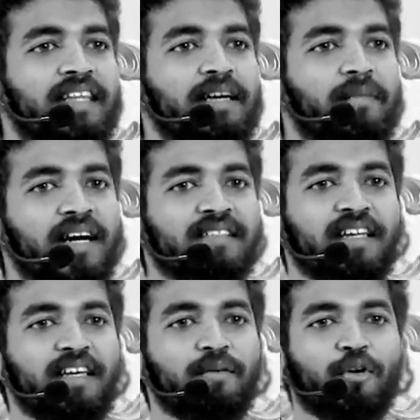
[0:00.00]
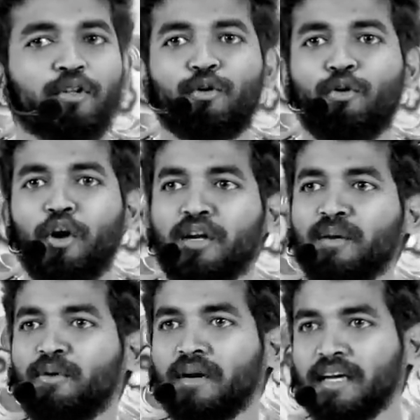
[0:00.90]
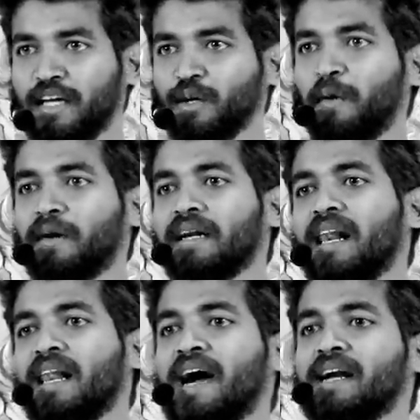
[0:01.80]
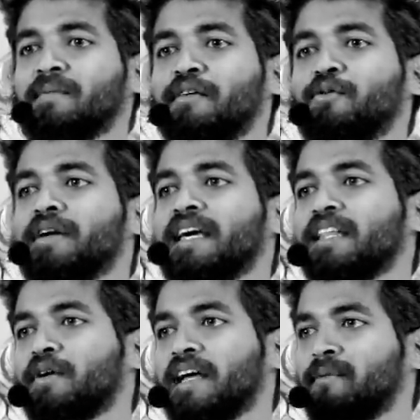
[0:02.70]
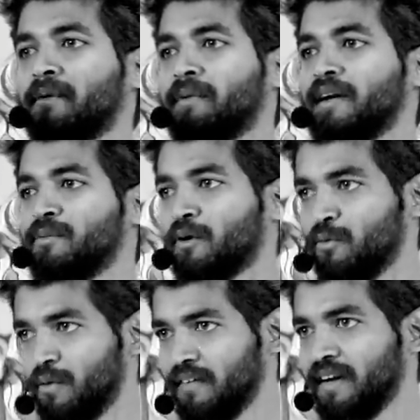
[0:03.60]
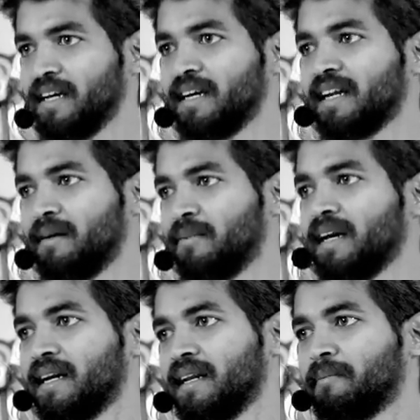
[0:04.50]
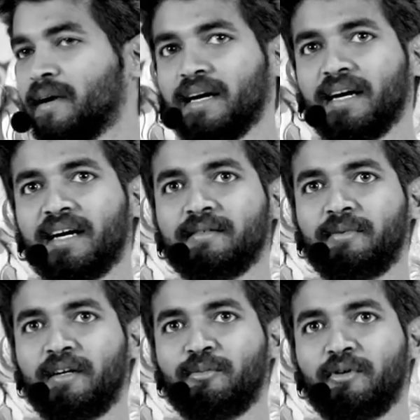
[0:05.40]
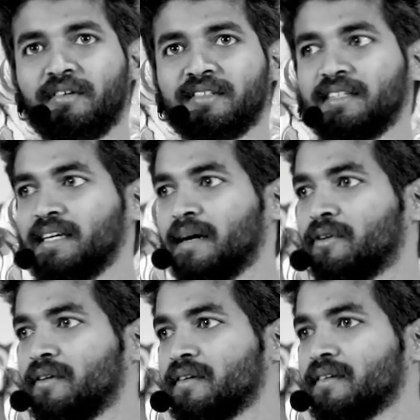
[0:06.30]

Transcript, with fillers: அதிகமாக செய்யும் போது ரோட்டில் போகிற ஏதோ ஒரு நல்ல ஆன்மாவே உங்களுக்கு ஏதோ ஒரு ஹெல்ப் பண்ணிட்டு போயிடும் உங்களுக்கு வேணுங்கிற ஹெல்ப்லாம் என்ன பணம் காசு பேரு புகழ் வசதி அப்புறம்